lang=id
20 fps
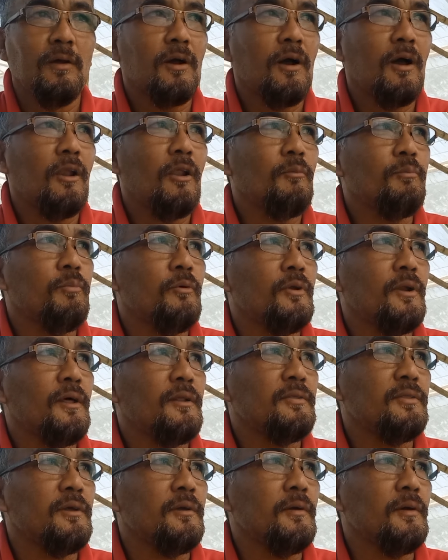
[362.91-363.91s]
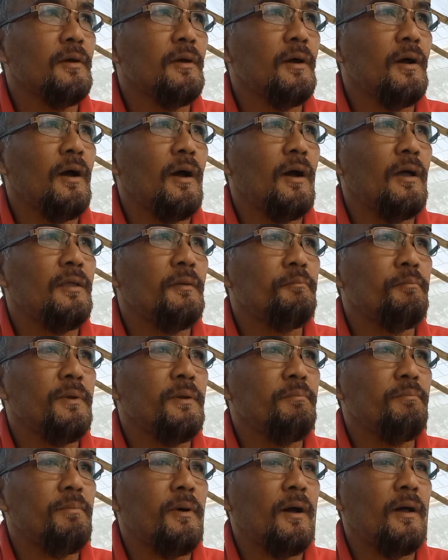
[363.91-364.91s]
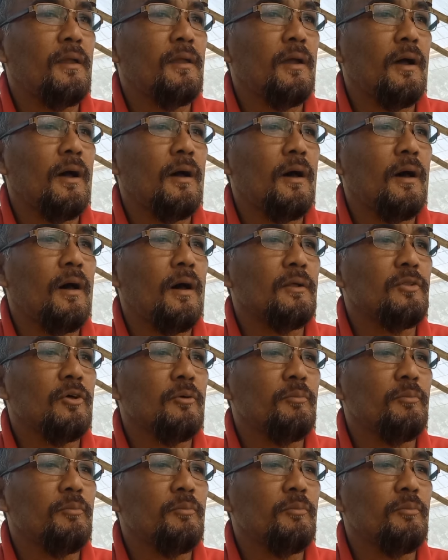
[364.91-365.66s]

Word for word: kalaupun nanti uh, pipa uh,